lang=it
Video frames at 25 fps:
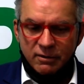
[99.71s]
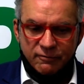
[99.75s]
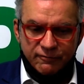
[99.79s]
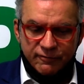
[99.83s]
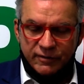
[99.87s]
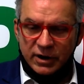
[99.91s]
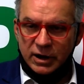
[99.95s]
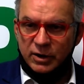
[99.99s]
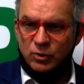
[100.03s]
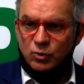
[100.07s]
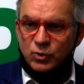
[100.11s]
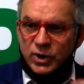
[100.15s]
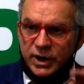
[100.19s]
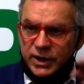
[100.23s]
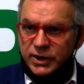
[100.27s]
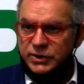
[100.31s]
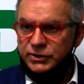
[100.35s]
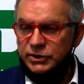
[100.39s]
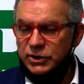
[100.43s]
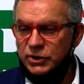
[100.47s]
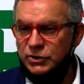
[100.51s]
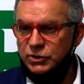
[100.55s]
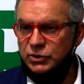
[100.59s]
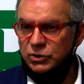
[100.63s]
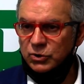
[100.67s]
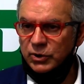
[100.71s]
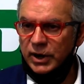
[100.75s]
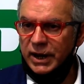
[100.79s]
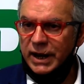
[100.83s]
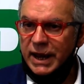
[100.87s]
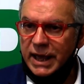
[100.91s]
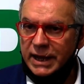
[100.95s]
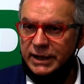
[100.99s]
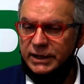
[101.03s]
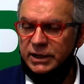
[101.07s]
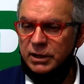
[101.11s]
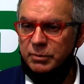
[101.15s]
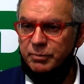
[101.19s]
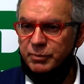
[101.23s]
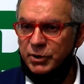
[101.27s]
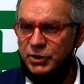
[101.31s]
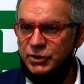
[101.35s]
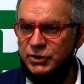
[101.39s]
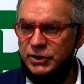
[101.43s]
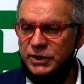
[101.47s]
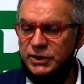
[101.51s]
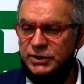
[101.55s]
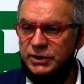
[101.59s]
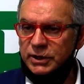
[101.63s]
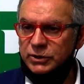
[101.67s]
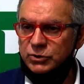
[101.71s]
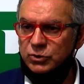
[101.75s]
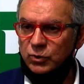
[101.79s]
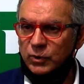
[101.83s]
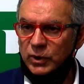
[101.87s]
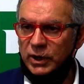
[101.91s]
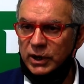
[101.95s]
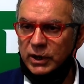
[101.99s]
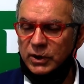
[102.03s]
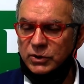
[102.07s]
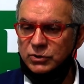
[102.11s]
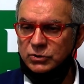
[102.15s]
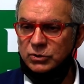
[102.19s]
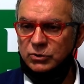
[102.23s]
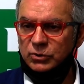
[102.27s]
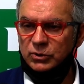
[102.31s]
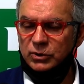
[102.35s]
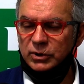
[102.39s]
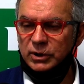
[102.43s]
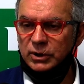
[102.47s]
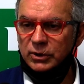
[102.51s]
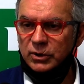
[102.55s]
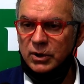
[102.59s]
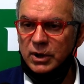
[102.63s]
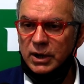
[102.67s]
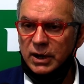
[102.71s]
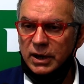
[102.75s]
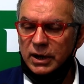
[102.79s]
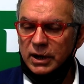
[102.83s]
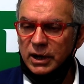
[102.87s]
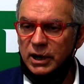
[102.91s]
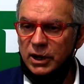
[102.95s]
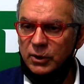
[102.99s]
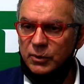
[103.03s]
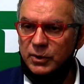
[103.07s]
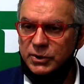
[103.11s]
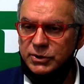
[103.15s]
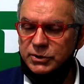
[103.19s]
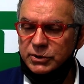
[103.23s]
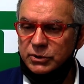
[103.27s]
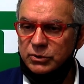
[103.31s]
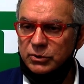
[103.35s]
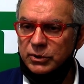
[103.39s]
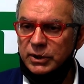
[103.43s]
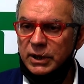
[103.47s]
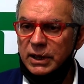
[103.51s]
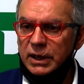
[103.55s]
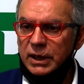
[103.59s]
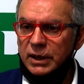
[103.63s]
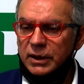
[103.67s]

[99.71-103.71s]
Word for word: fare una distinzione netta e precisa su quelle che sono le questioni.